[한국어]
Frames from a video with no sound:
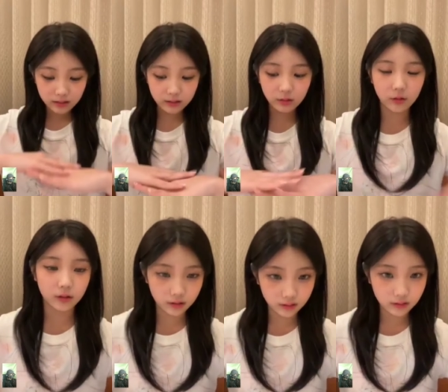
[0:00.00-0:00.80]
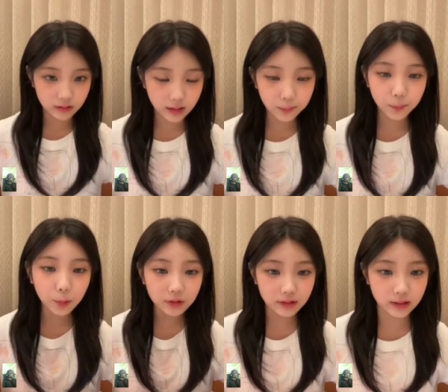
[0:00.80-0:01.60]
그거예요.
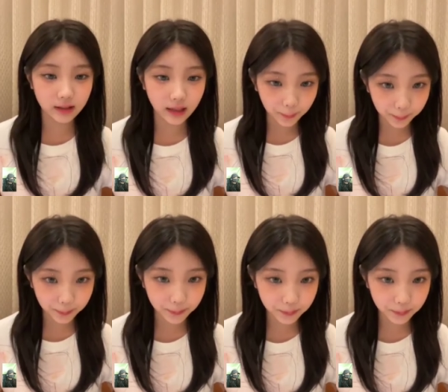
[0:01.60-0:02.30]
디폴트 값.